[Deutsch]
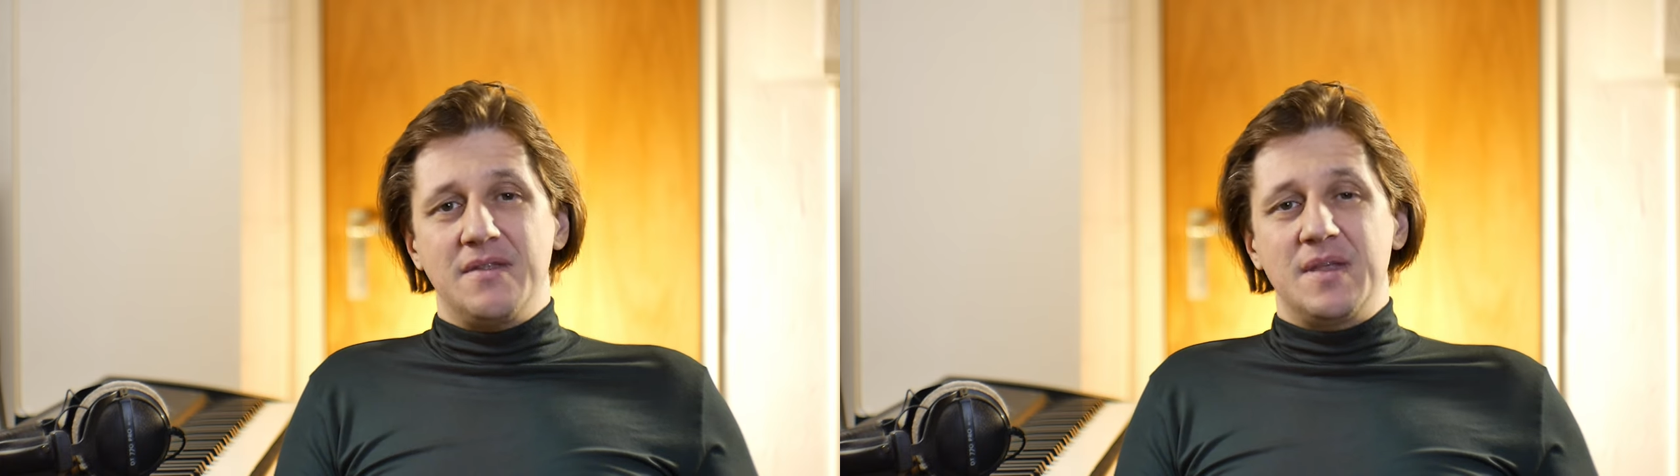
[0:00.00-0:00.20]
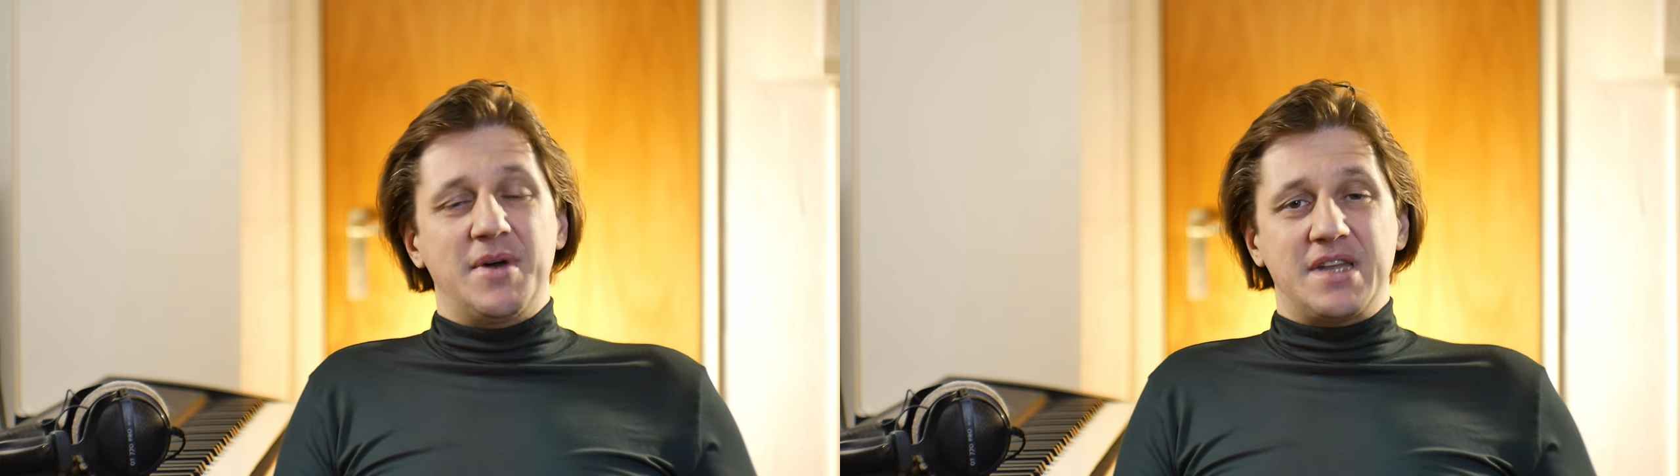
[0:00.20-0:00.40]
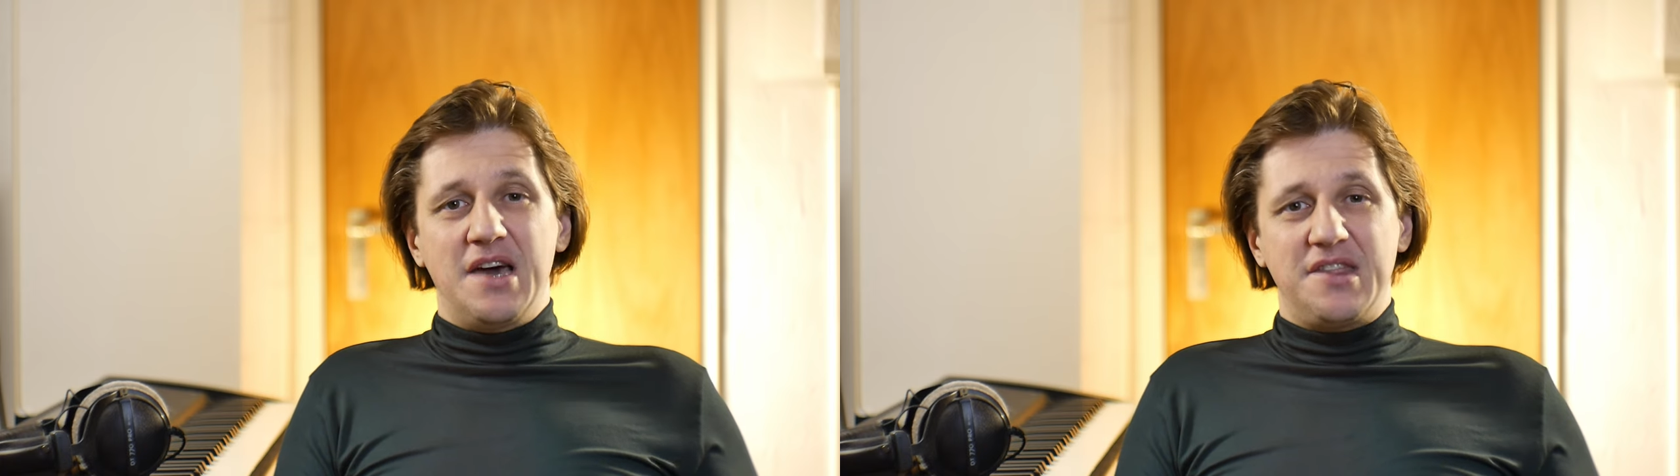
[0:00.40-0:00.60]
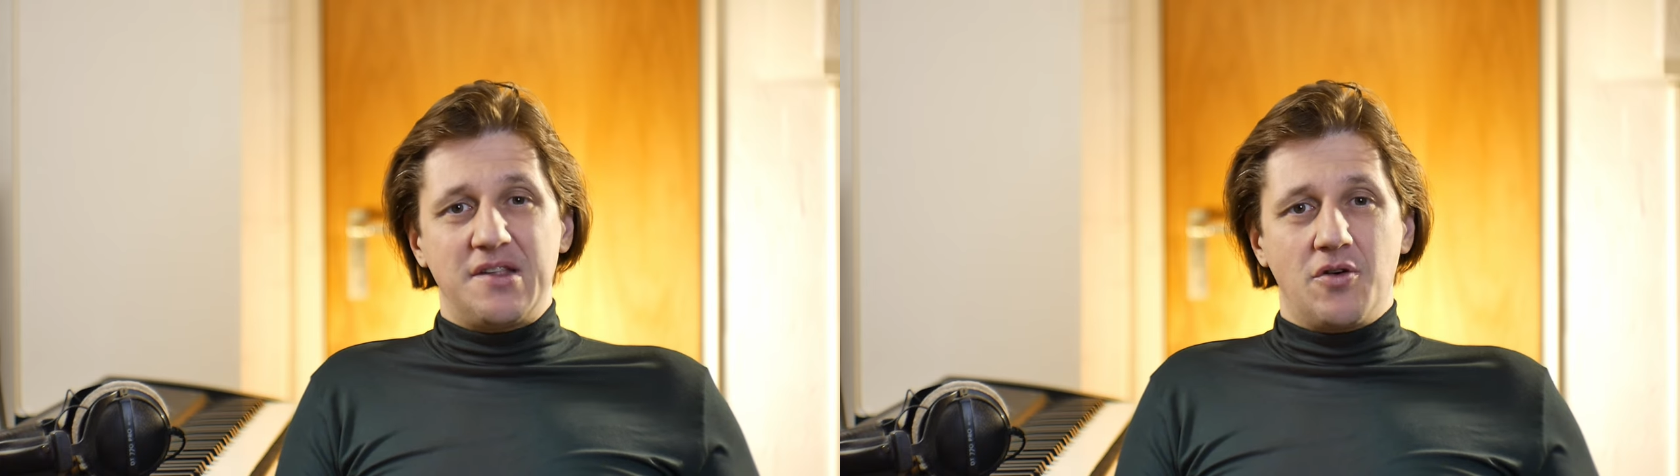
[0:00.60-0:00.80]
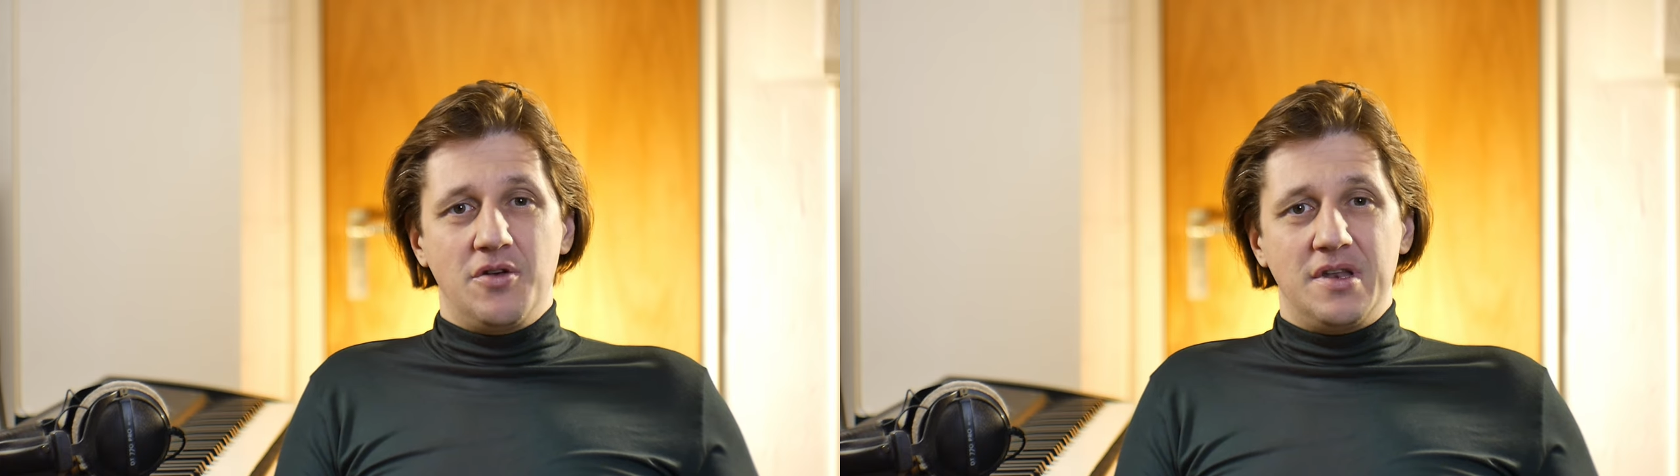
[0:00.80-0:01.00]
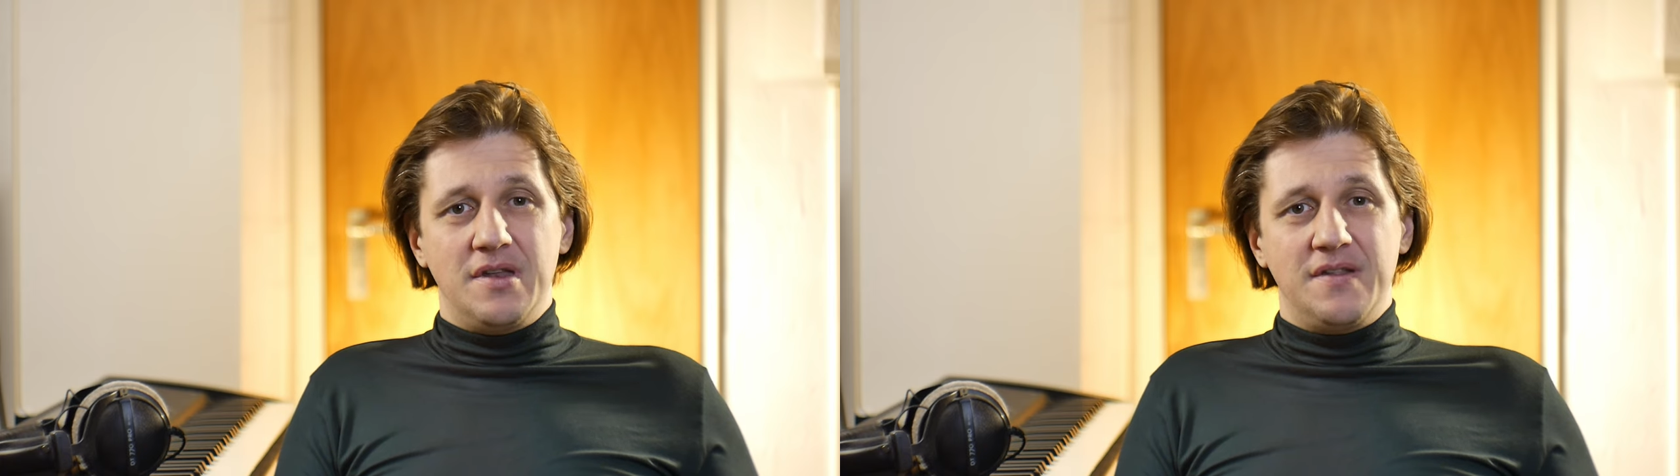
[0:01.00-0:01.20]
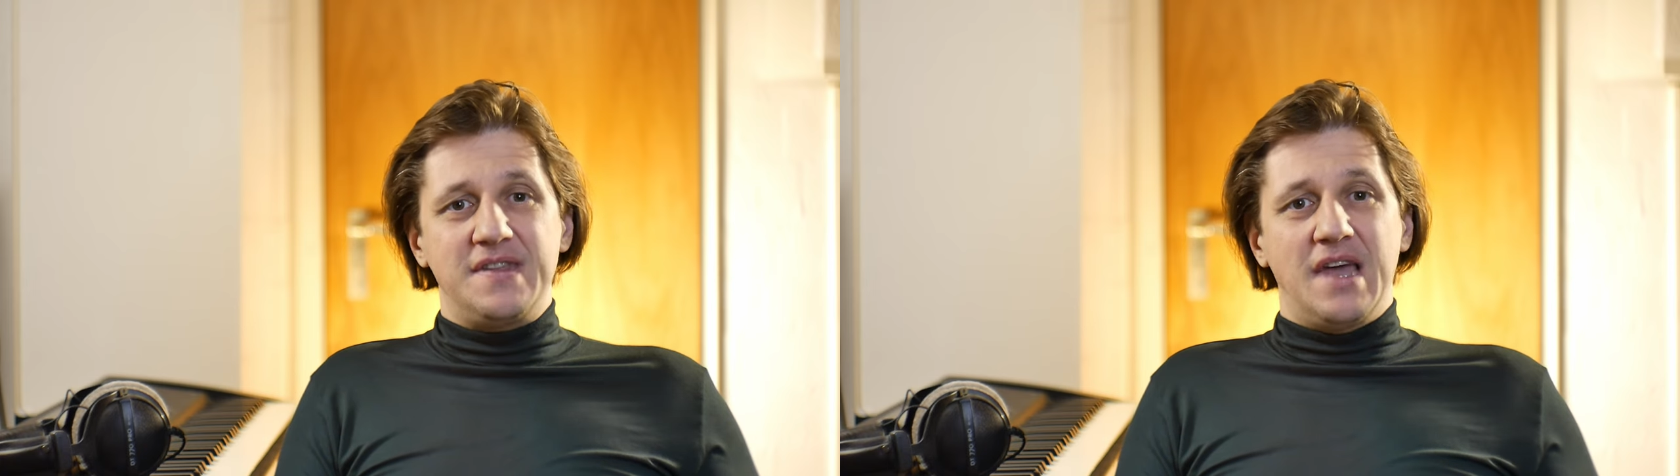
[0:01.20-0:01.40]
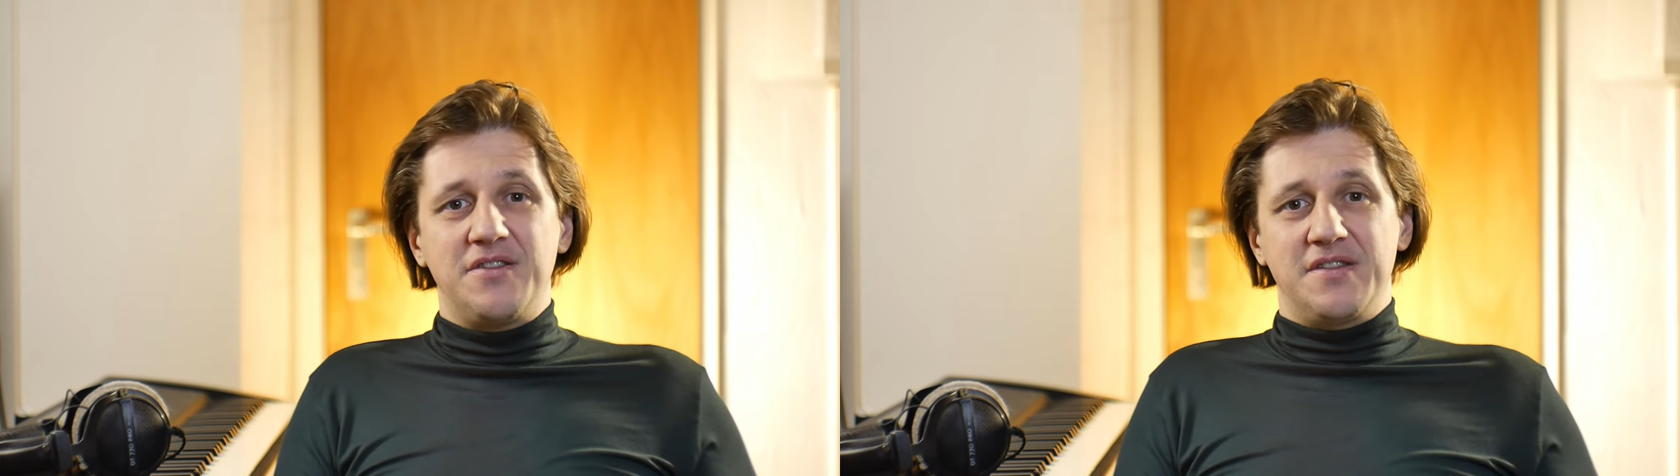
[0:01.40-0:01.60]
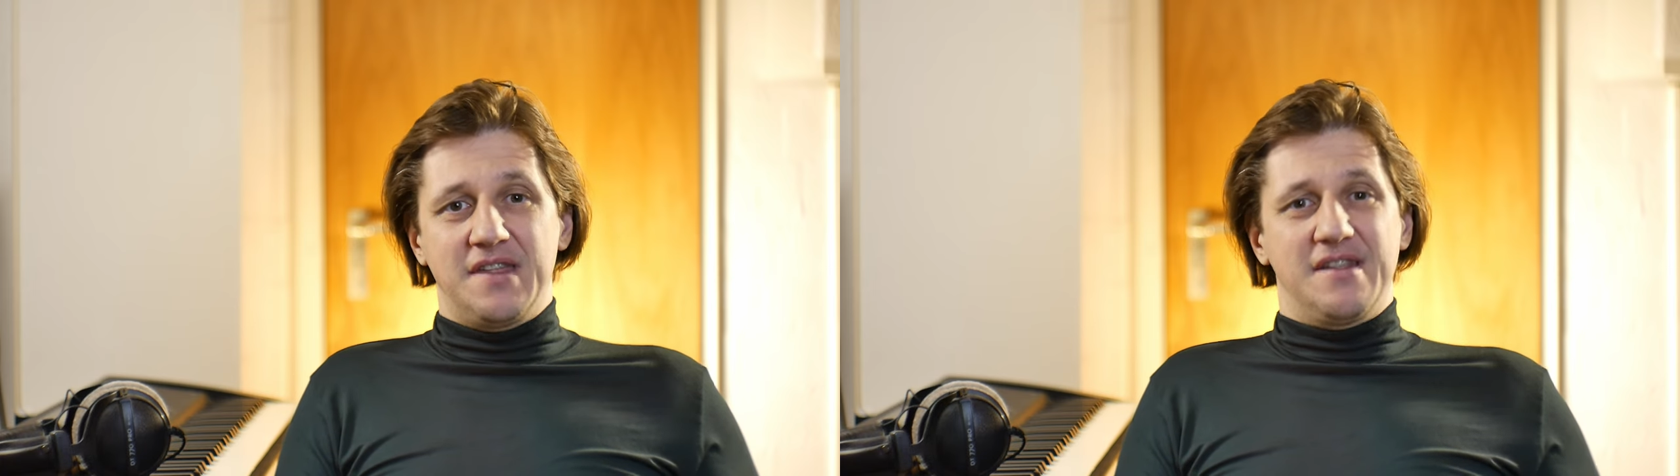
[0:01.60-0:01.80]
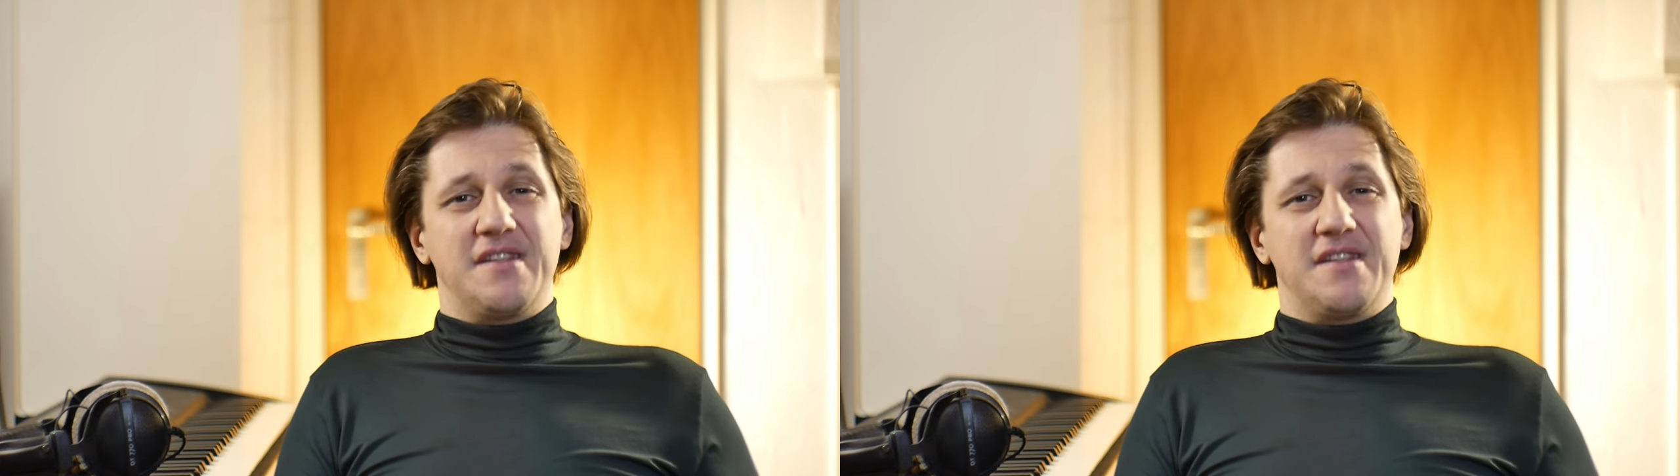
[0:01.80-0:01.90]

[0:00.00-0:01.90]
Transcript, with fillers: eine Partei zu gründen, sich dahinzusetzen.